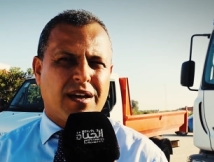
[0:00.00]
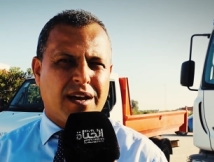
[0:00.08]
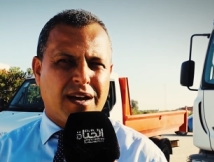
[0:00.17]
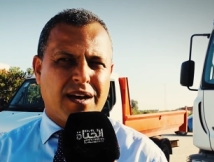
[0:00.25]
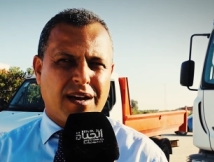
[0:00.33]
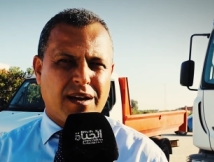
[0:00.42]

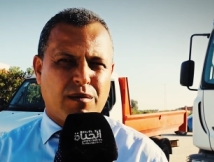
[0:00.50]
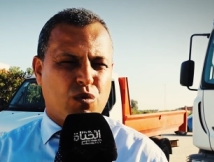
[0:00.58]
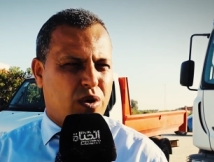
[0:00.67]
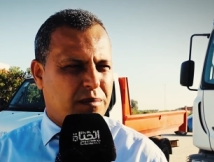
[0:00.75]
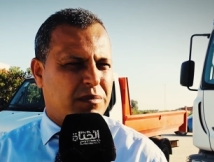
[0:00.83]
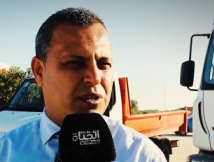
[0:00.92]
آه،
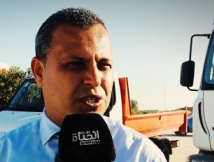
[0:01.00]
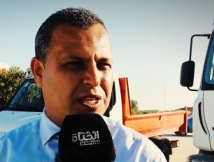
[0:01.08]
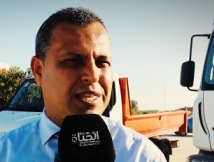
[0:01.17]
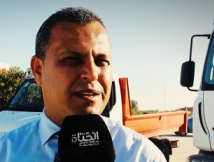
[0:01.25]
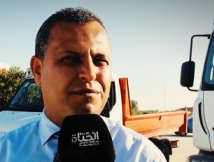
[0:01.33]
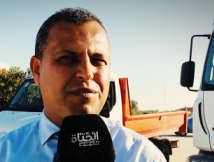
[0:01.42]
مهمه
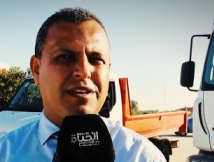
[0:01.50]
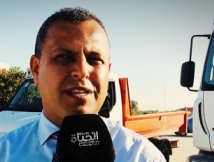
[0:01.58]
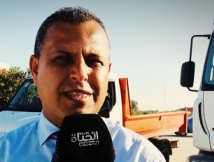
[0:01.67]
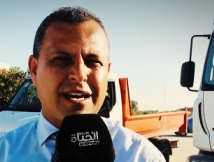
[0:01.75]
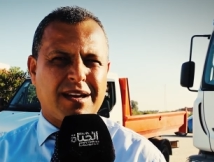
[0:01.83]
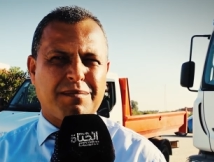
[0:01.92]
جدا
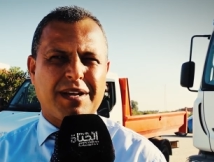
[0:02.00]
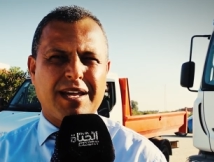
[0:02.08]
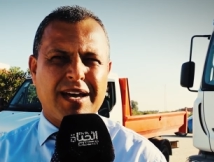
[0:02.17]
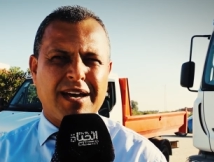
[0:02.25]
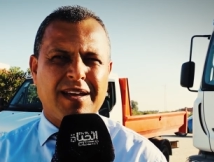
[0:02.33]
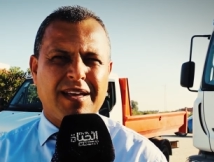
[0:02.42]
في اطار
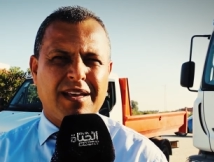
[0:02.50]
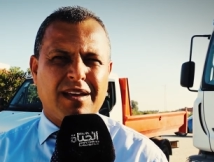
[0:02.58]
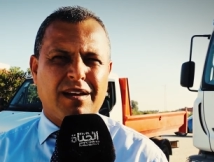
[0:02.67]
معناها